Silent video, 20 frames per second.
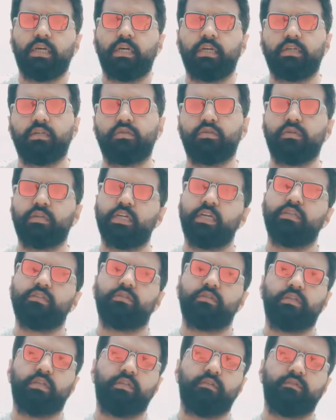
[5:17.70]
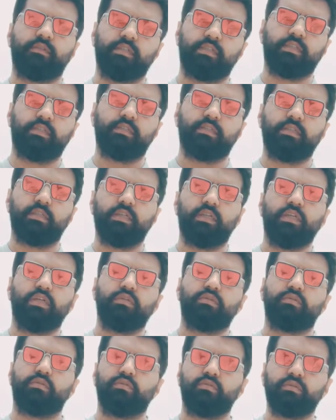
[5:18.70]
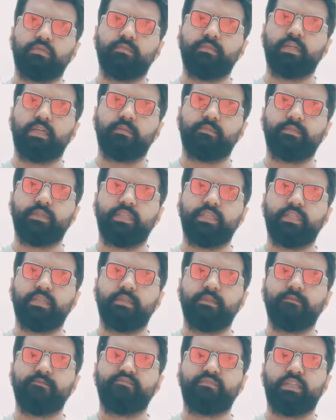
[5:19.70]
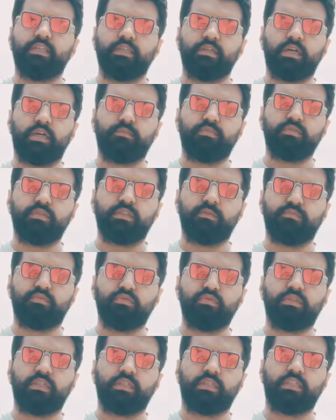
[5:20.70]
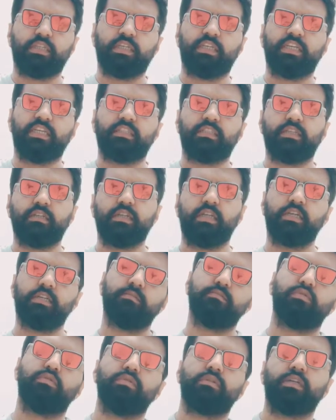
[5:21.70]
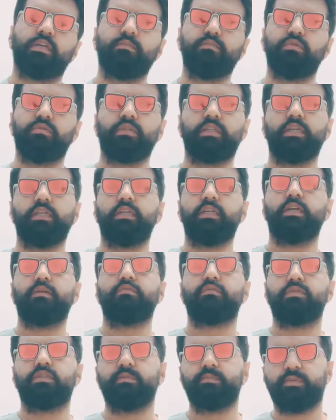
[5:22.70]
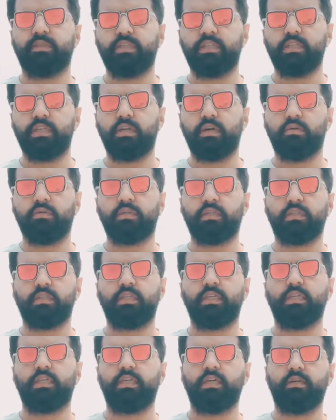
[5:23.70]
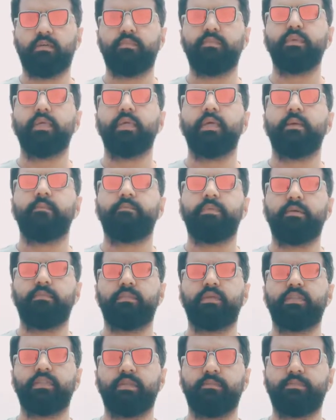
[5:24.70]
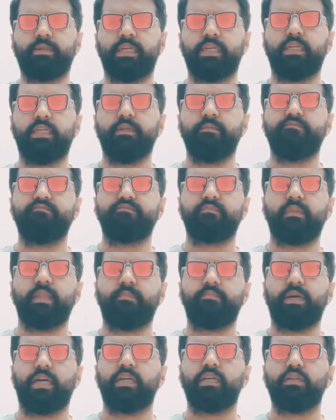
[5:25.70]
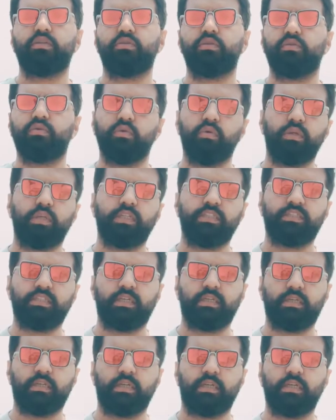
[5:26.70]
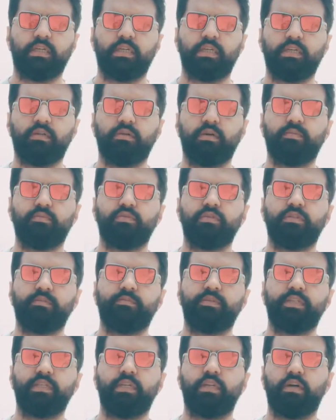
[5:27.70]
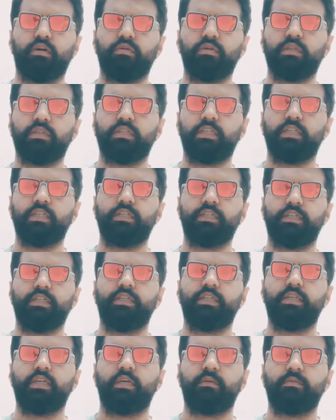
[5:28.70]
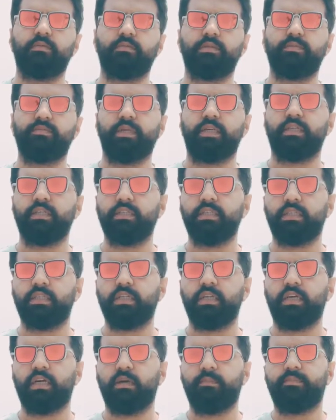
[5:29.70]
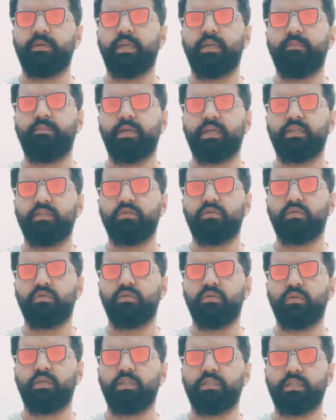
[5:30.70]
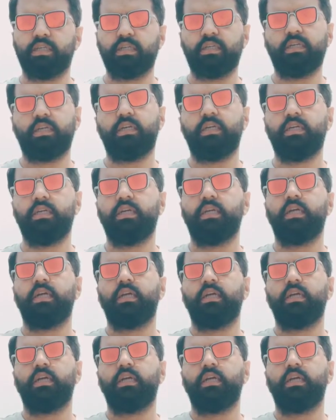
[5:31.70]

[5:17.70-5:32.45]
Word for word: अगर तो कैश ऑन डिलीवरी है तो उसमें आपने या आप उनसे पूछ सकते हैं कैसा लेकिन बहुत कम होता है कि आपको शिपर ये अलाउ करता है कि आप पेमेंट से पहले पैकेज को खोल के चेक कर लें अगर वो आपको शिपर ये अलाउ करता है कि ठीक है आपके पास पैकेज आता है आप पहले पैकेज को खोल के चेक कर लें